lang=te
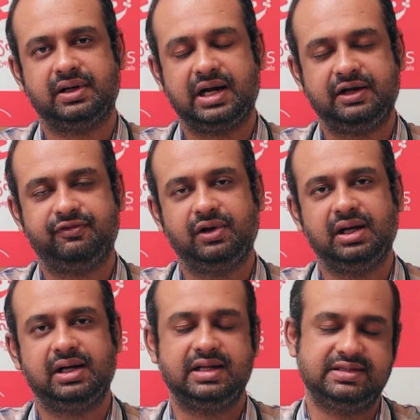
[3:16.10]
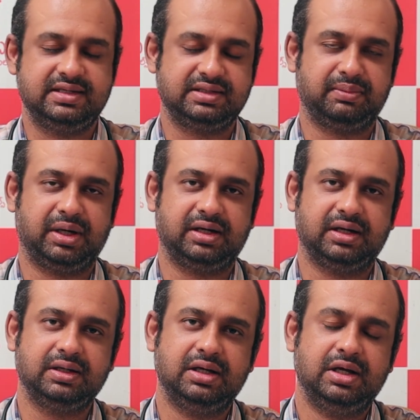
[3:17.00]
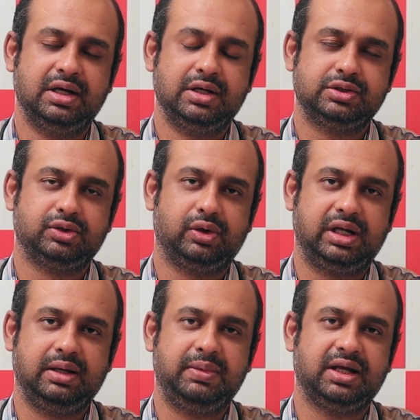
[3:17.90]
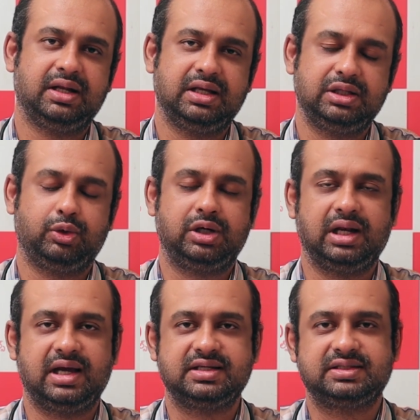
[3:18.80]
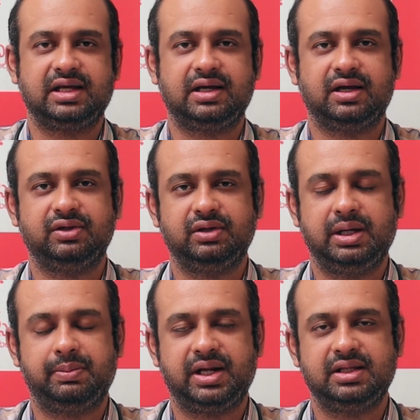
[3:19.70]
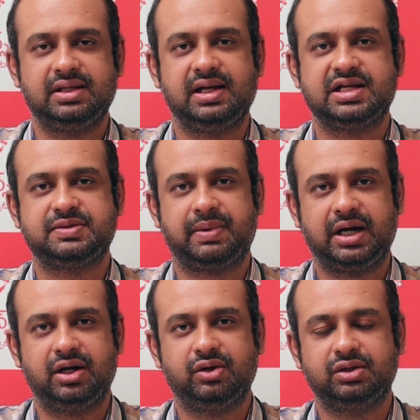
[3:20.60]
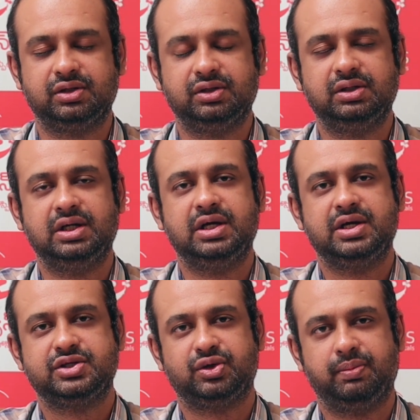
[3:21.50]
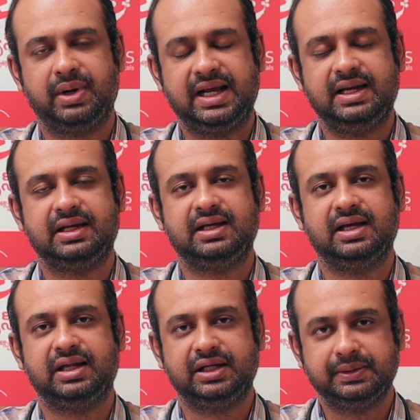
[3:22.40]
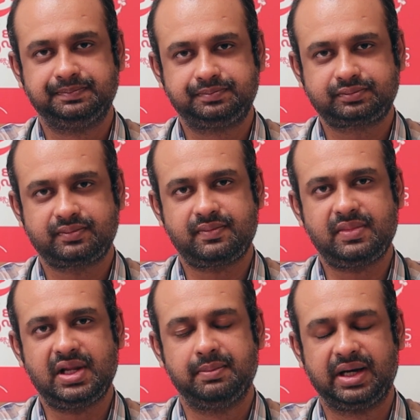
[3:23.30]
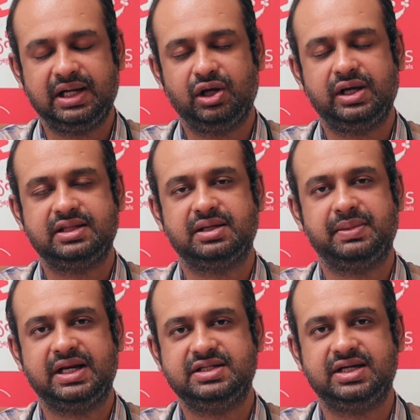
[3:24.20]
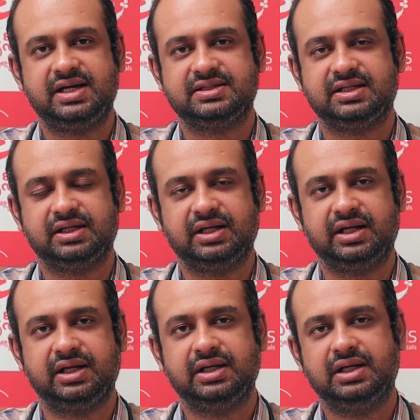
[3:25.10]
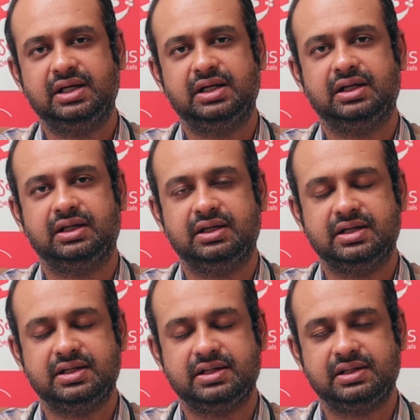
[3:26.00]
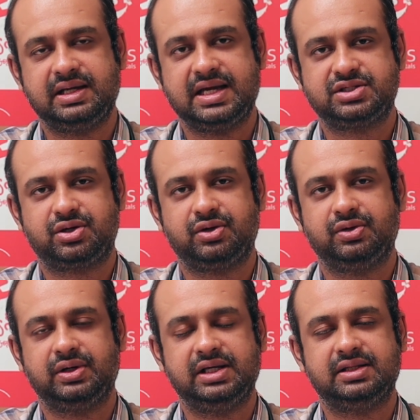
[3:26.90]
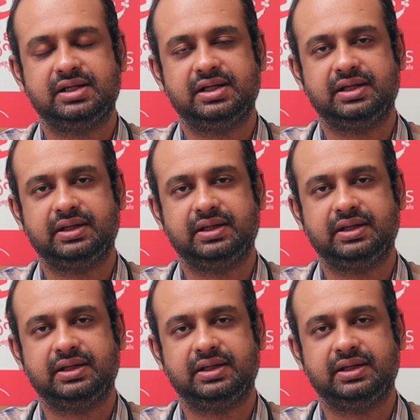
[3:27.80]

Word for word: డ్రెడ్ఫుల్ డిజీజ్ అండి సో టీబీ అనేది ఒకటి లంగ్స్కే కాదు ఎప్పుడైతే ఇలా స్ప్రెడ్ అవుతుందో సో బ్రెయిన్ కానీ బ్రెయిన్లో అయితే మెనింజైటిస్ అని కానీ గ్యాస్ట్రో అయితే